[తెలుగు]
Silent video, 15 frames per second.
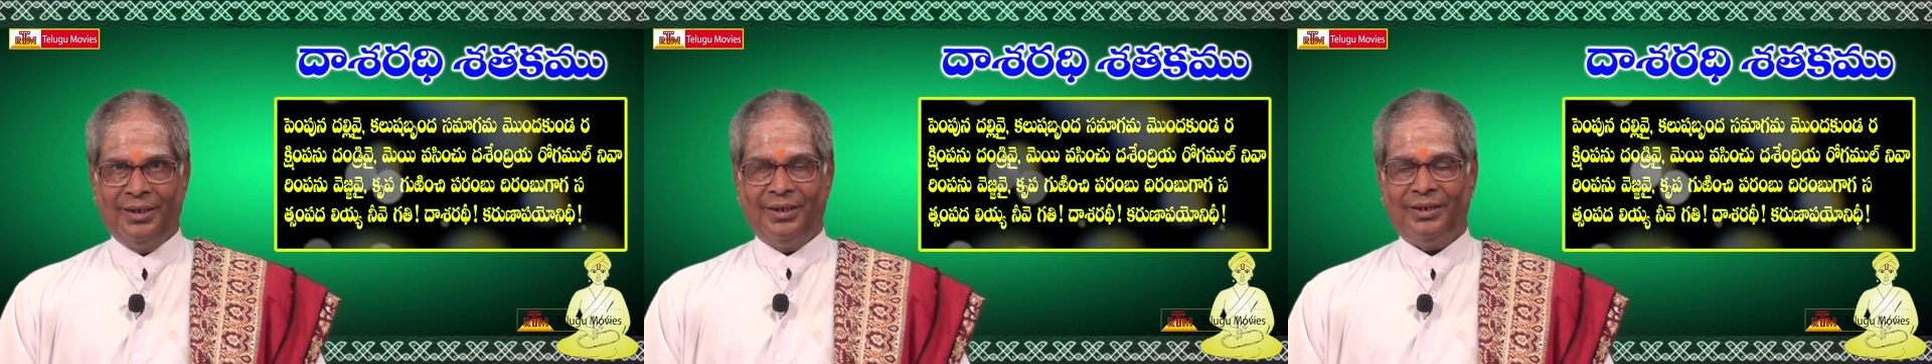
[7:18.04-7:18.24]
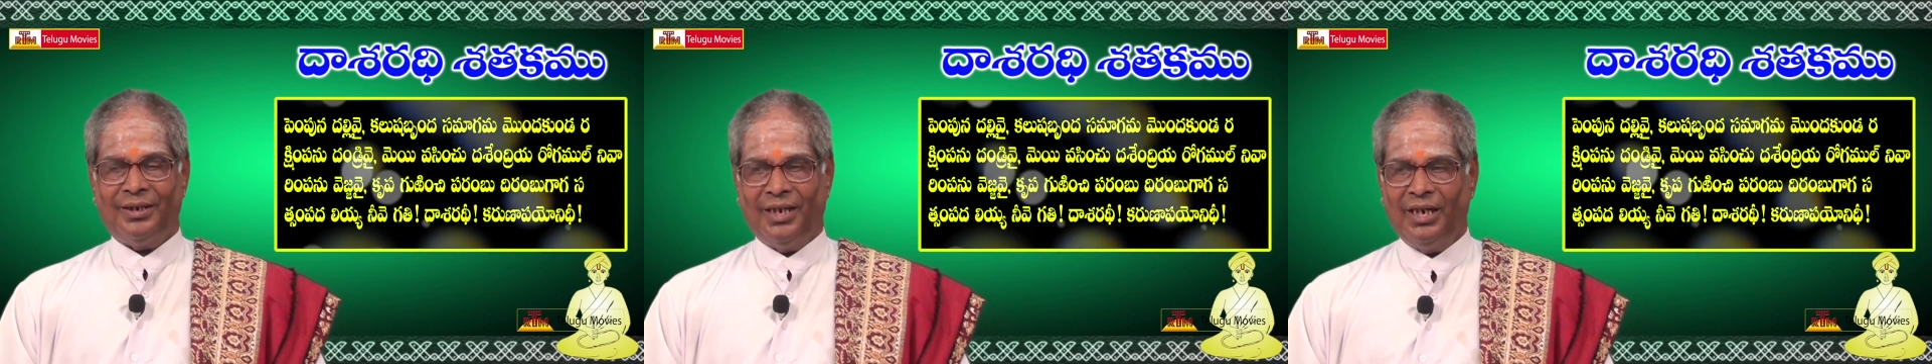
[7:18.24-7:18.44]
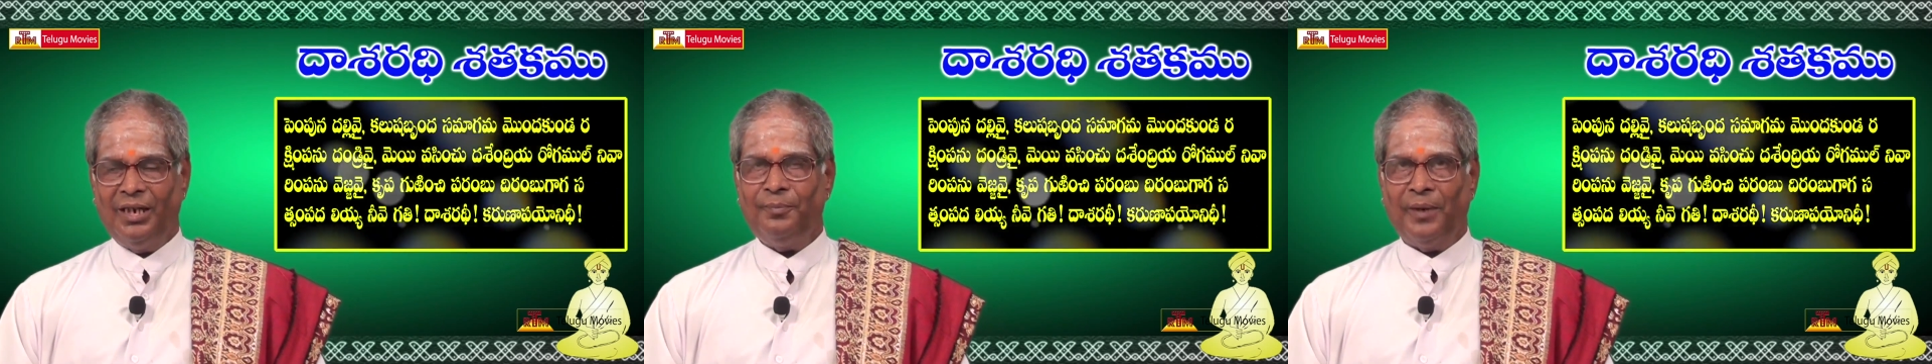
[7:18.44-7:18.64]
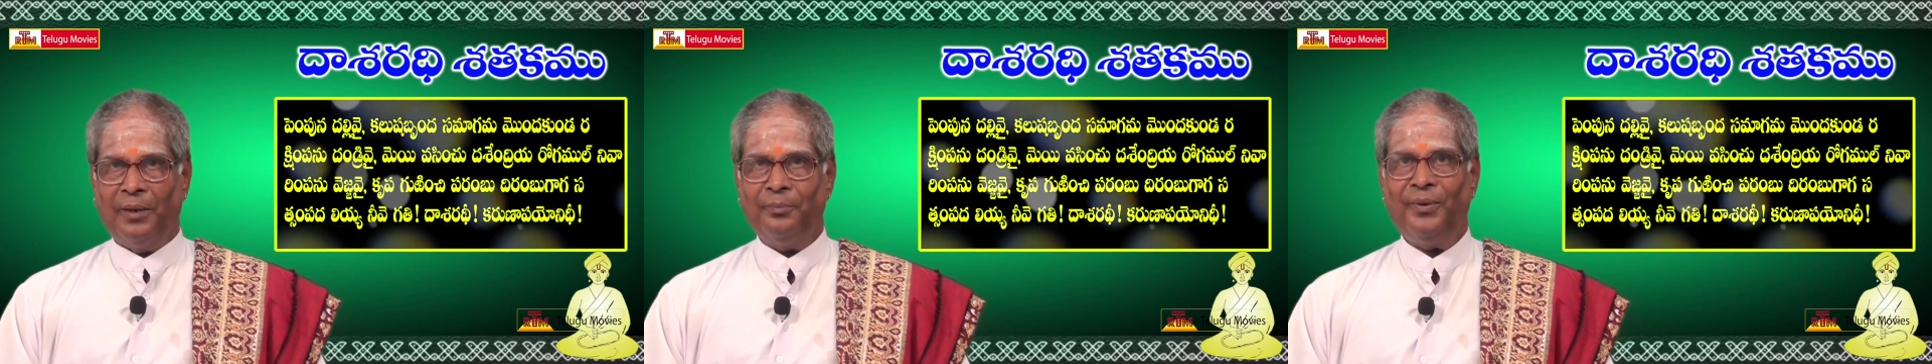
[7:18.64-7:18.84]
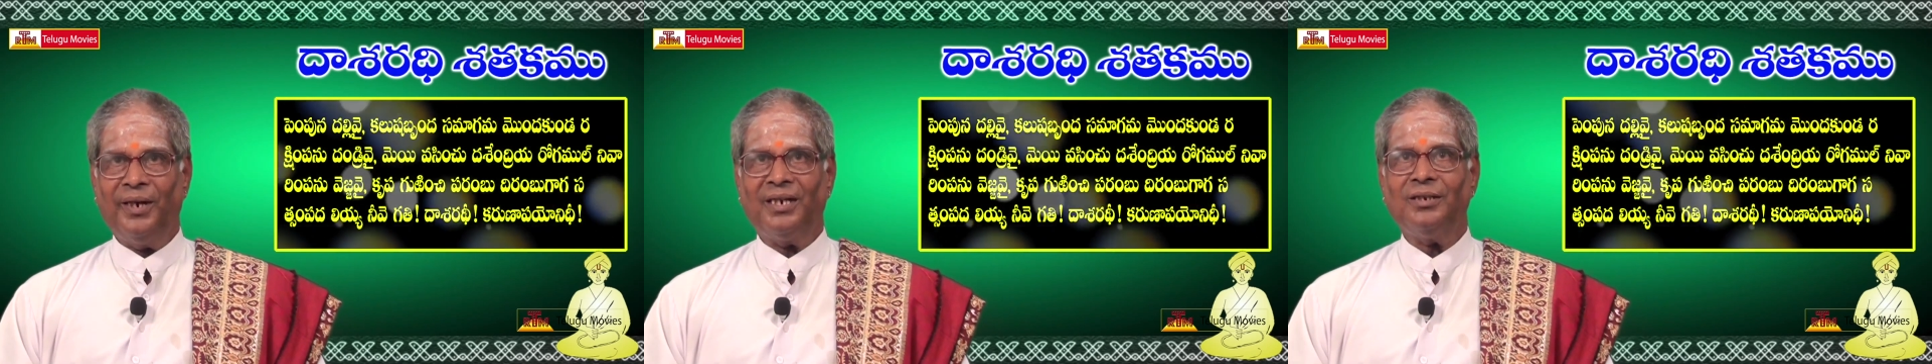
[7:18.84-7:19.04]
తల్లి
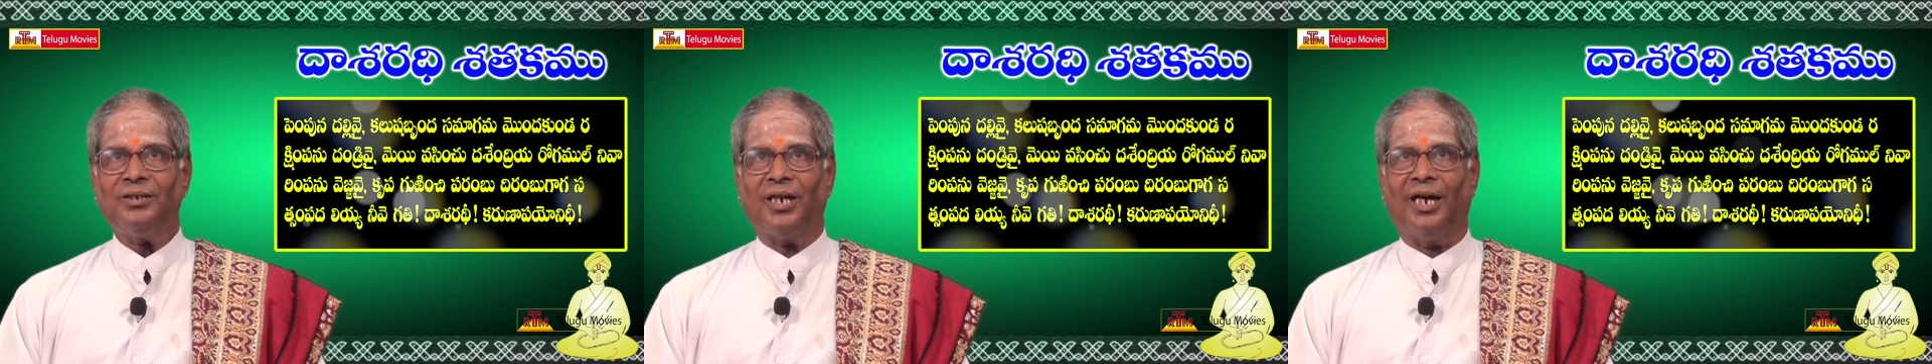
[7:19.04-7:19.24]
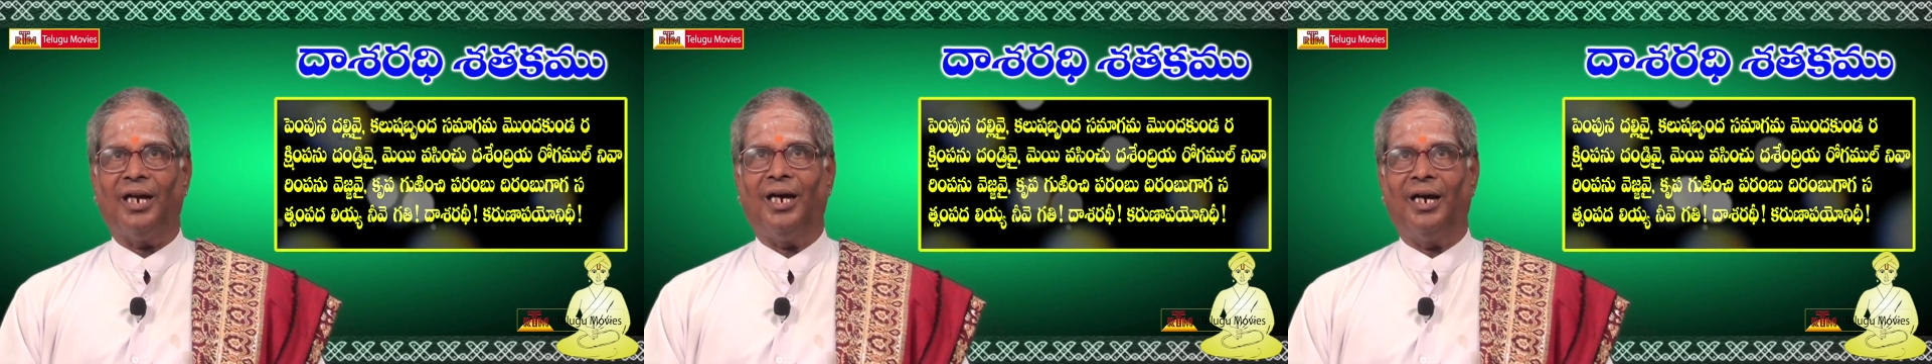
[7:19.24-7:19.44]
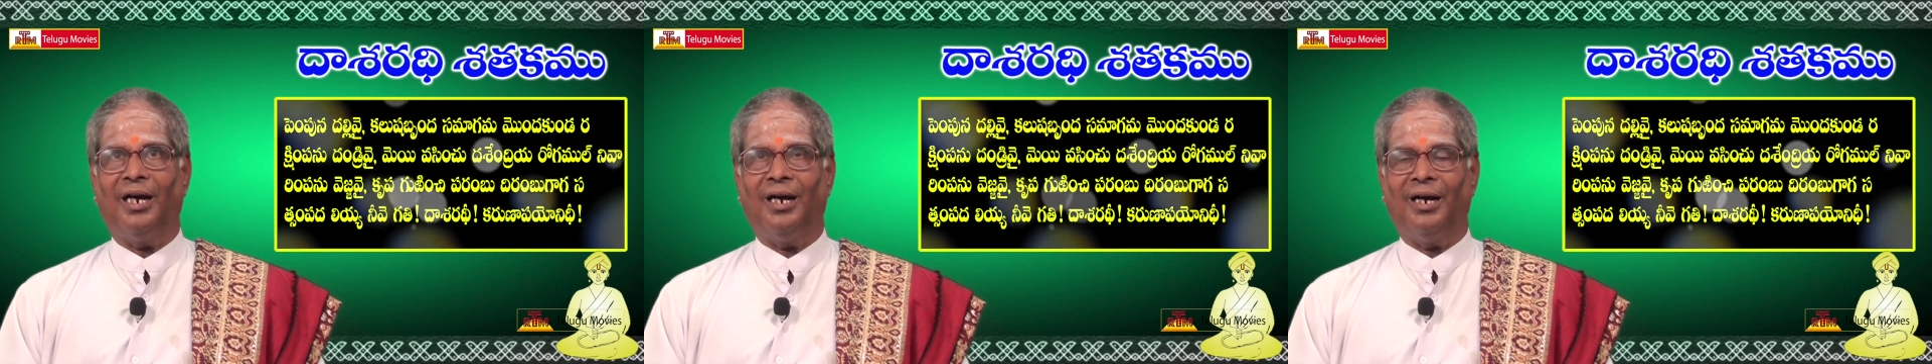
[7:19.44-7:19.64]
పెంపకం చాలా